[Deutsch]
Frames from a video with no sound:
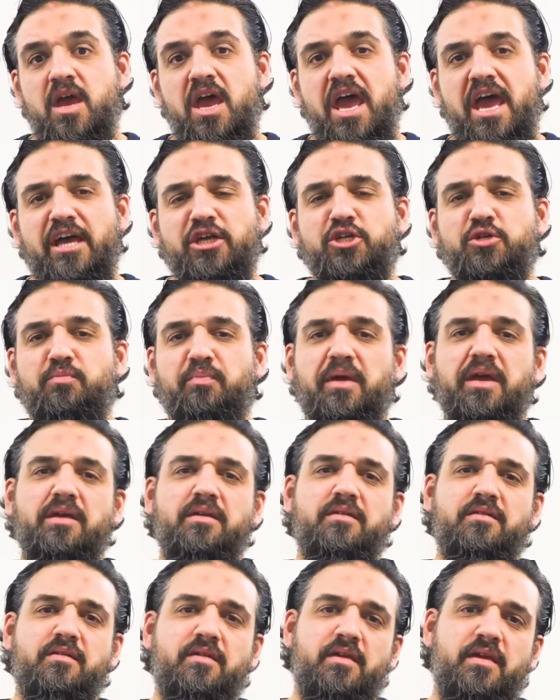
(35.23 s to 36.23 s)
er
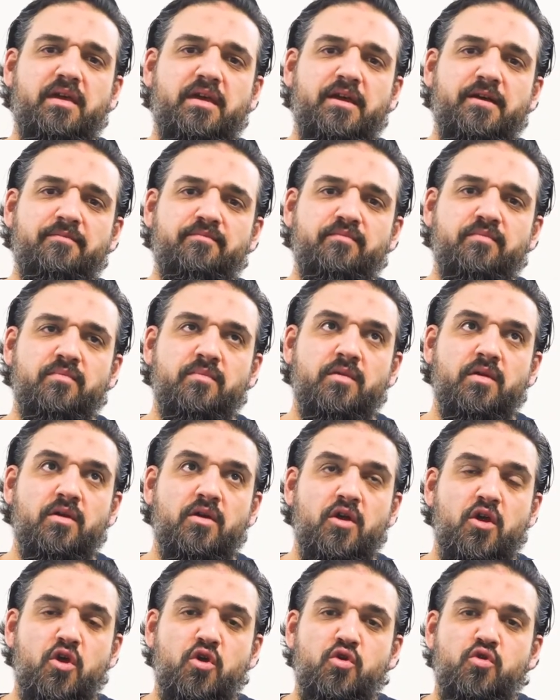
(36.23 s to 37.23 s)
spricht hier
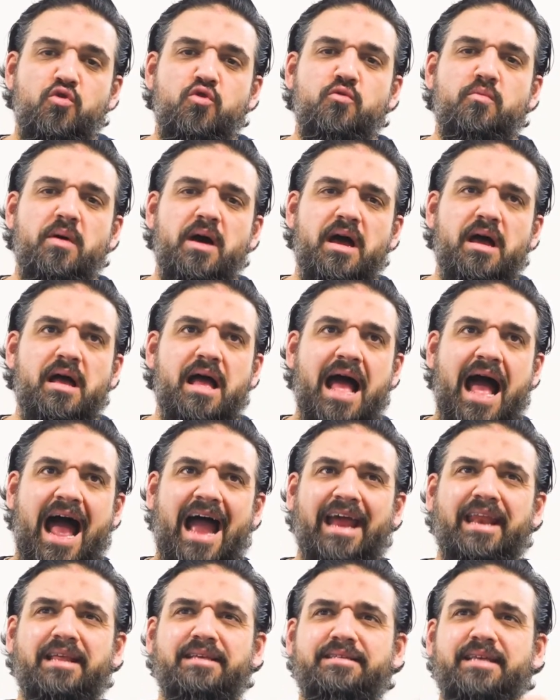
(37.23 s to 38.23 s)
über
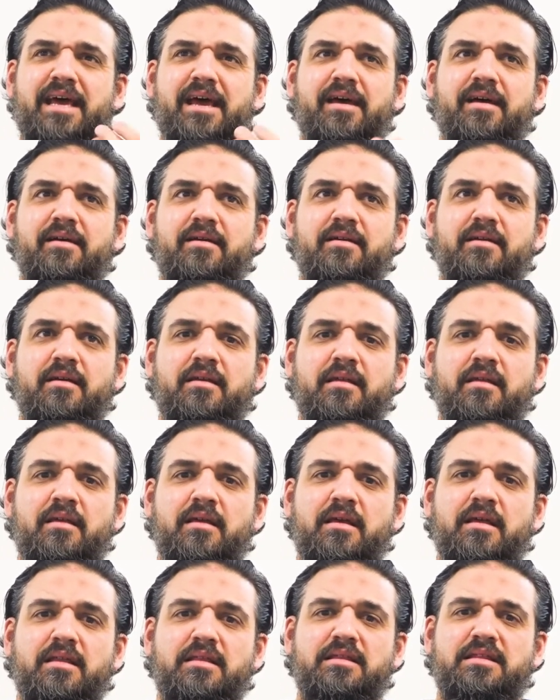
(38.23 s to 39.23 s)
eine Sache,
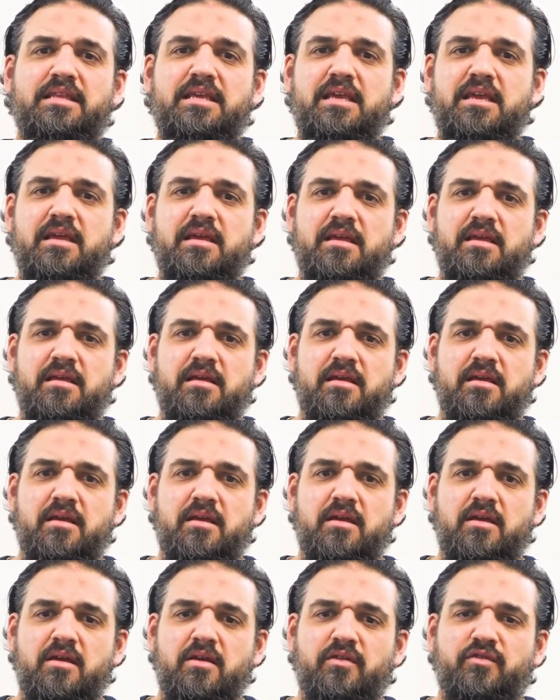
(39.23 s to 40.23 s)
die
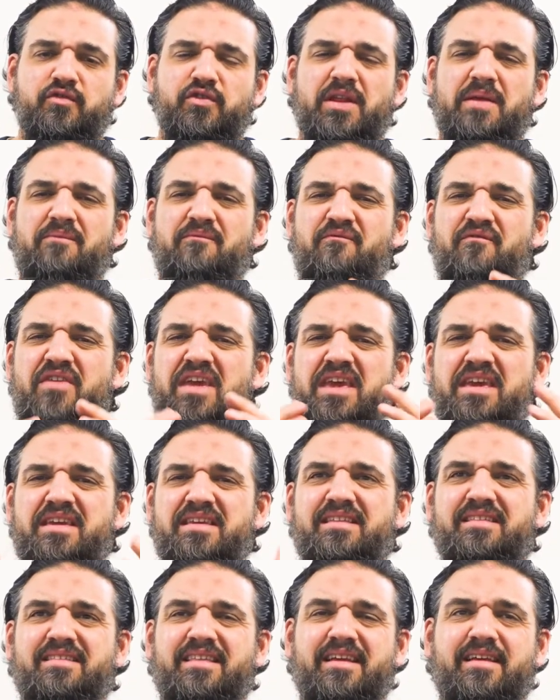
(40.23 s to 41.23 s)
zu den
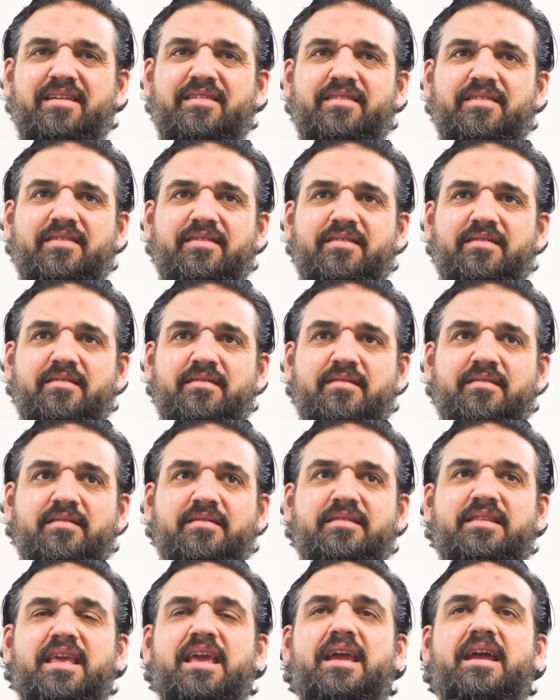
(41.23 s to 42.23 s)

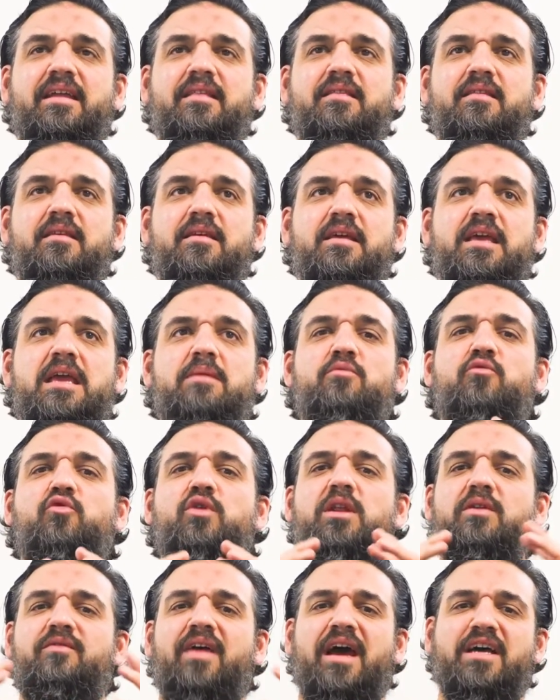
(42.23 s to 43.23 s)
wichtigsten Dingen im
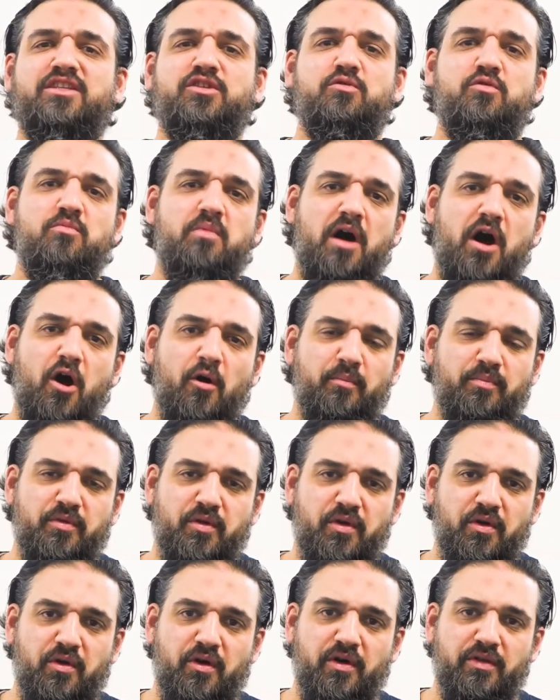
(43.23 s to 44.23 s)
Universum überhaupt
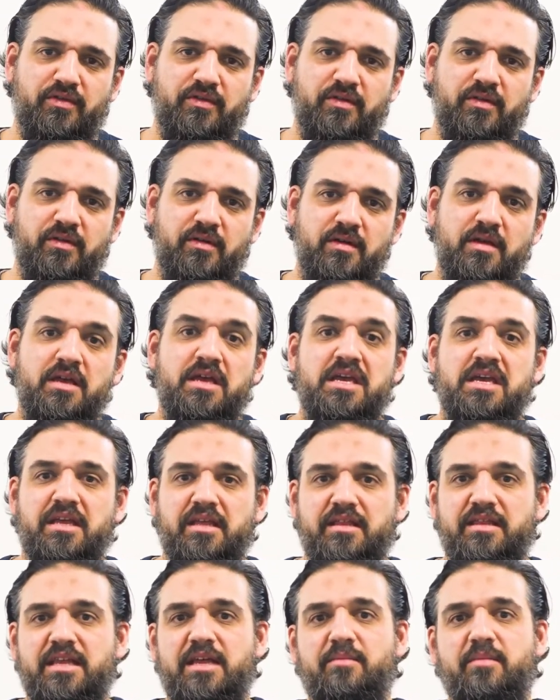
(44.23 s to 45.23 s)
gehört,
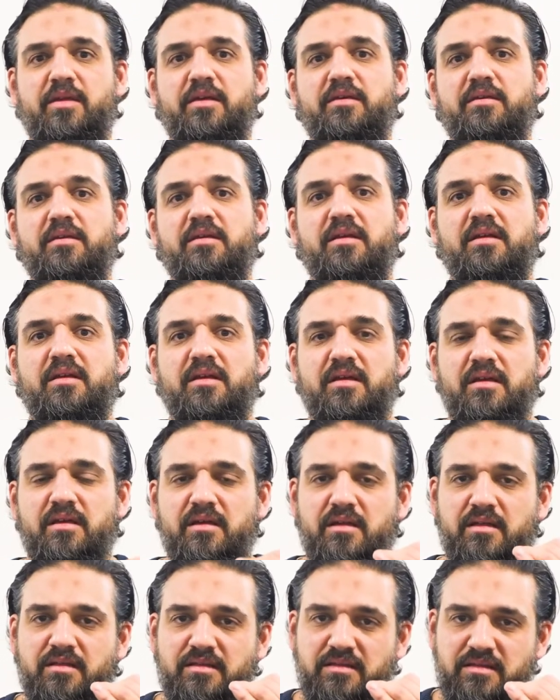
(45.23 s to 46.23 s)
nämlich
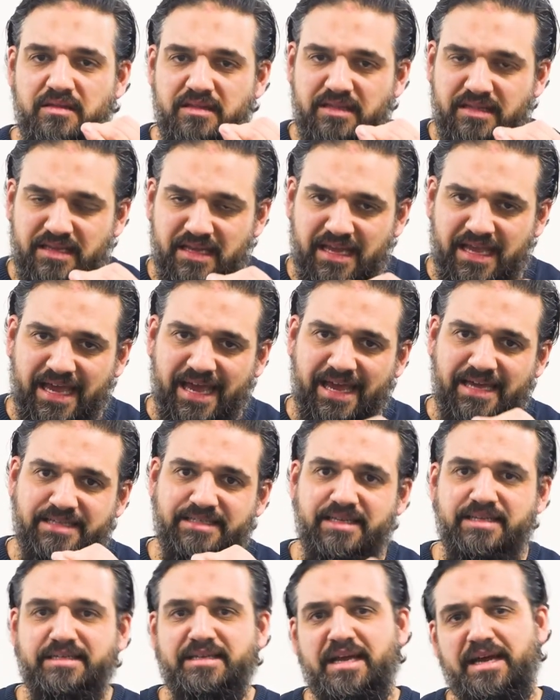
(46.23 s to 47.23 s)
die
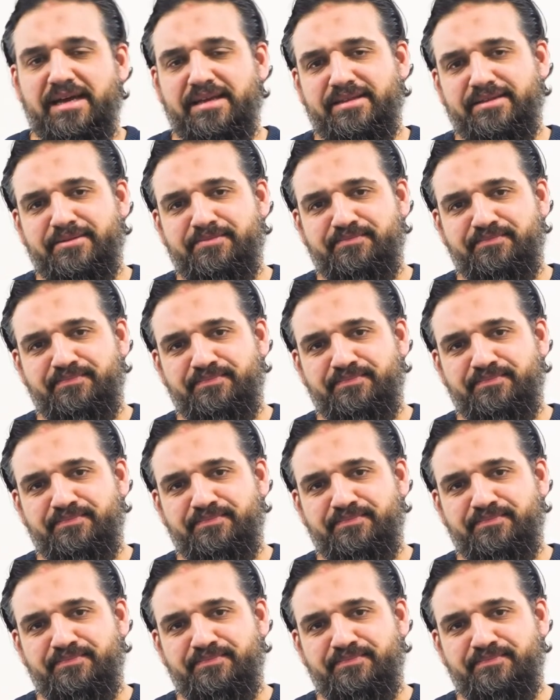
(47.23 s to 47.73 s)
Gerechtigkeit.